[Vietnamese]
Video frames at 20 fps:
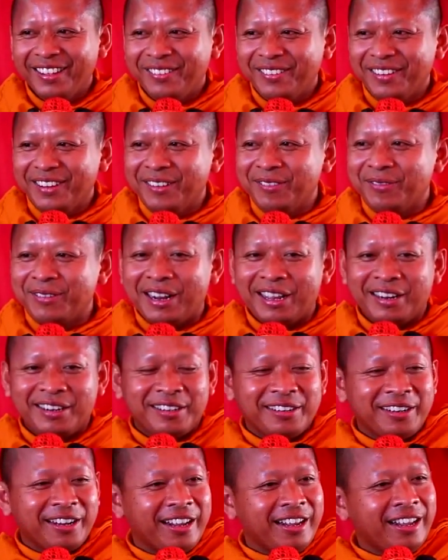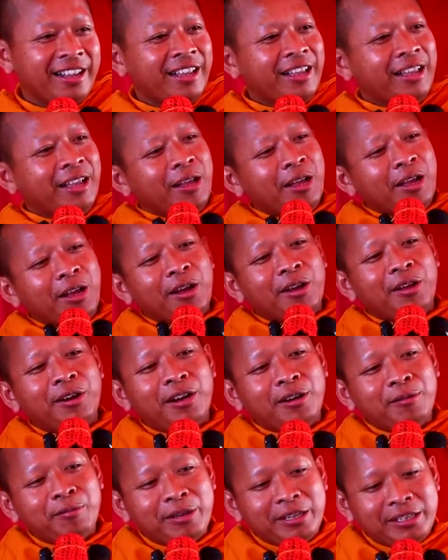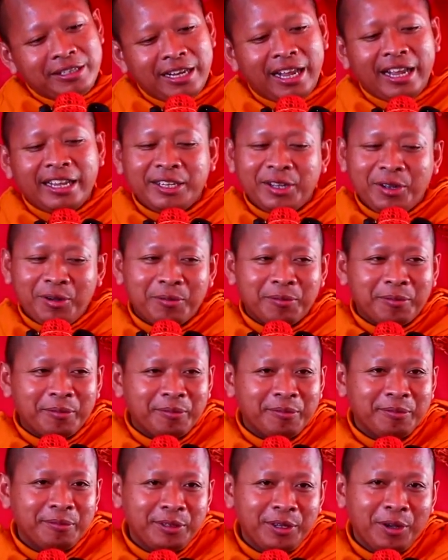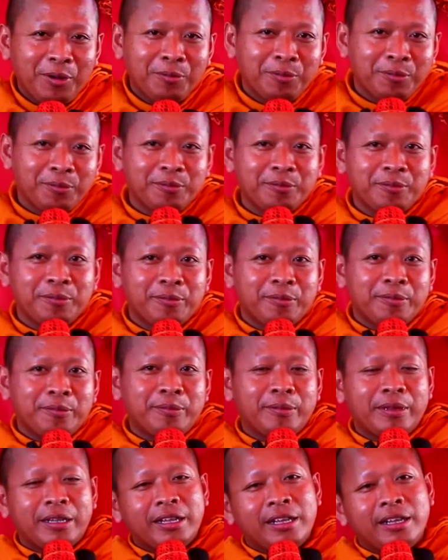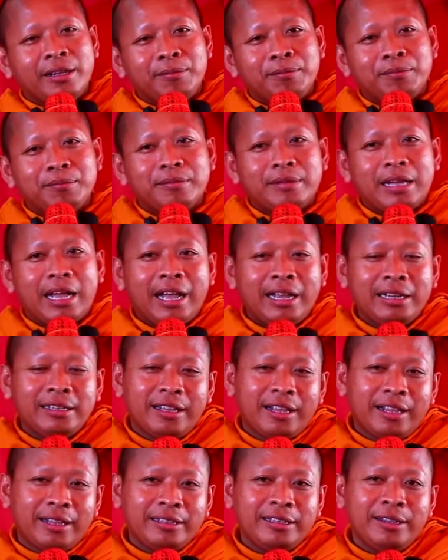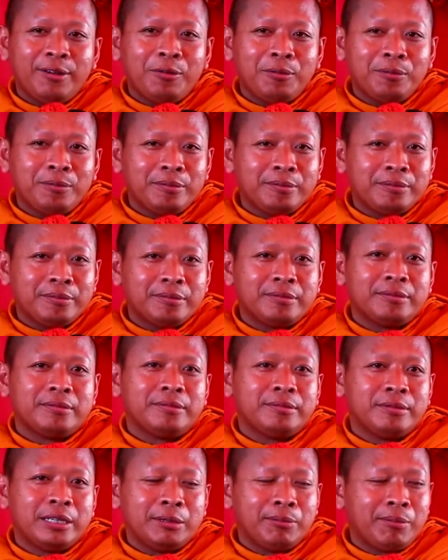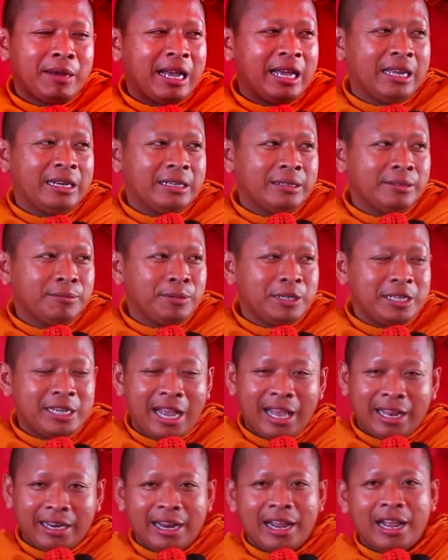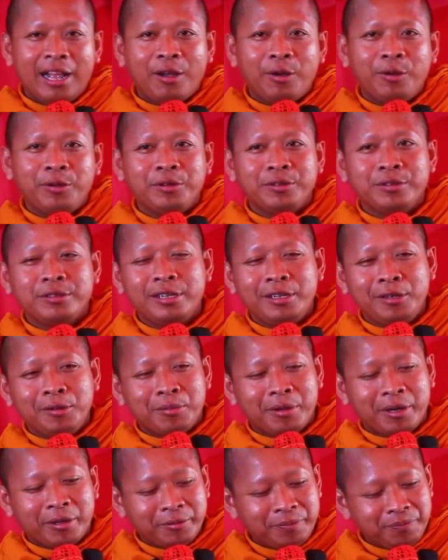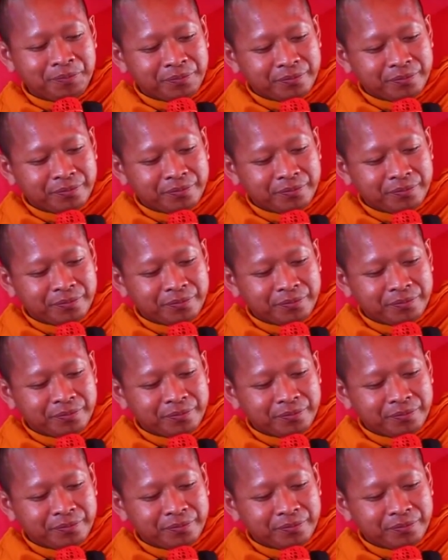yên prad rực này rực về chơi nhom nhom ai thả nhom mình ban bị tràn nào xì dùm rồi